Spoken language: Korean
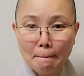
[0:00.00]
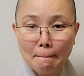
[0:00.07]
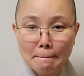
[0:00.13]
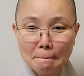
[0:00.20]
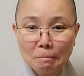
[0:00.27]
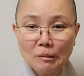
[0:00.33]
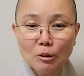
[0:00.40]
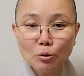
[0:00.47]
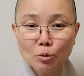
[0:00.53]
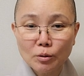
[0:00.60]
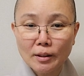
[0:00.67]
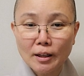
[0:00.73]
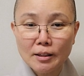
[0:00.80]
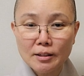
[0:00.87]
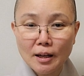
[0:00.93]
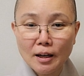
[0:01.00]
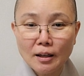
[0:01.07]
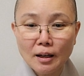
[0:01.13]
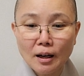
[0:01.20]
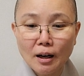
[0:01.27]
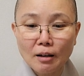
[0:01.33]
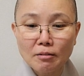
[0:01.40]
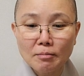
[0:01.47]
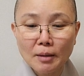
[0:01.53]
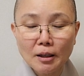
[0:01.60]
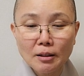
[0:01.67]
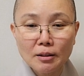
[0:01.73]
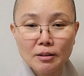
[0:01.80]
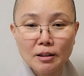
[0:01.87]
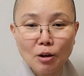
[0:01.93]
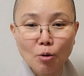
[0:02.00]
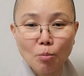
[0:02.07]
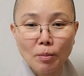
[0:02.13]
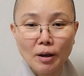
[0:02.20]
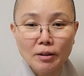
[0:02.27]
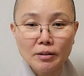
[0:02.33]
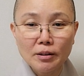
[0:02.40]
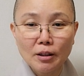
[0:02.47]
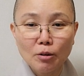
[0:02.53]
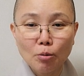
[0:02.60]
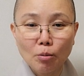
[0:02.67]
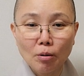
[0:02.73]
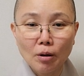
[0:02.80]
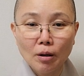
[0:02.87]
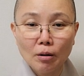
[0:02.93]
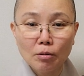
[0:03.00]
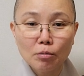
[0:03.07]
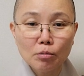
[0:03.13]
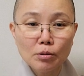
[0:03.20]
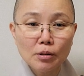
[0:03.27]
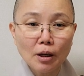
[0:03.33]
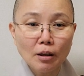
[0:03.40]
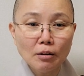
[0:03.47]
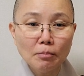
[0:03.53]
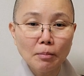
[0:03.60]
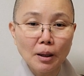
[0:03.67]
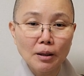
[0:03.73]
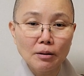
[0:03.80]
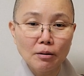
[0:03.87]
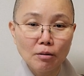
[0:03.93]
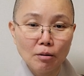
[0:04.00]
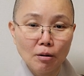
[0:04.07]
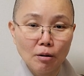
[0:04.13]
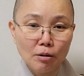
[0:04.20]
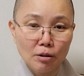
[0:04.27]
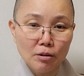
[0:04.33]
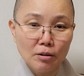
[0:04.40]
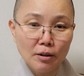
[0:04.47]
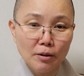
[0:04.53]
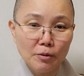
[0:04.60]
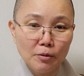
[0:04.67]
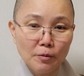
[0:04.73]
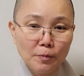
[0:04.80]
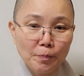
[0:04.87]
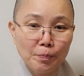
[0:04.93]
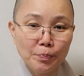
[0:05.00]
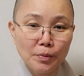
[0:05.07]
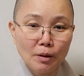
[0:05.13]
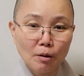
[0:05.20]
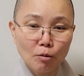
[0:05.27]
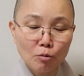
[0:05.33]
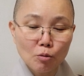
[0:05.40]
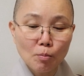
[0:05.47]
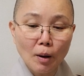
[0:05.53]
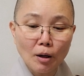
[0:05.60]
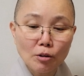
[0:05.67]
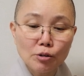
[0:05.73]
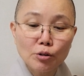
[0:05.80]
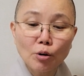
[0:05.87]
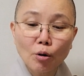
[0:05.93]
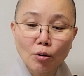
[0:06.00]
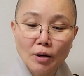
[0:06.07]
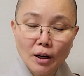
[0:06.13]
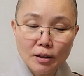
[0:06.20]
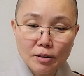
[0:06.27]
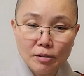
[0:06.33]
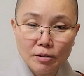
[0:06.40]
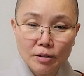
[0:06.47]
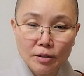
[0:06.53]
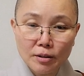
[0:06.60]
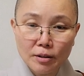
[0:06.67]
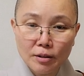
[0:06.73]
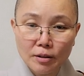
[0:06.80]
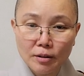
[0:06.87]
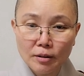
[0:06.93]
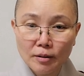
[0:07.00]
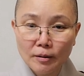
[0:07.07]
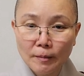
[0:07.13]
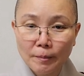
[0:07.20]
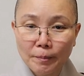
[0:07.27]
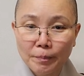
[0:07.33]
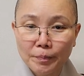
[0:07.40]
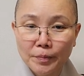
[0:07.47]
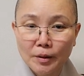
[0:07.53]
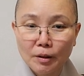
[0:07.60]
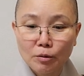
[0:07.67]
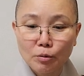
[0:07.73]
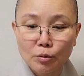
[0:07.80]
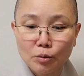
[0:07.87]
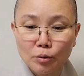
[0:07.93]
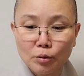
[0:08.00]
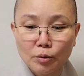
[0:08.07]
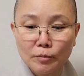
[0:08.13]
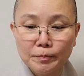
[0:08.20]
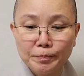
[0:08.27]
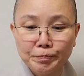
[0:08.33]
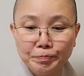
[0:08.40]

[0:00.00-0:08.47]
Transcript: 음, 이것도 다 생각 아로마리에서 나온 말이잖아요. 그렇지 않은 말이 있나요? 그 말을 적어놨으니 그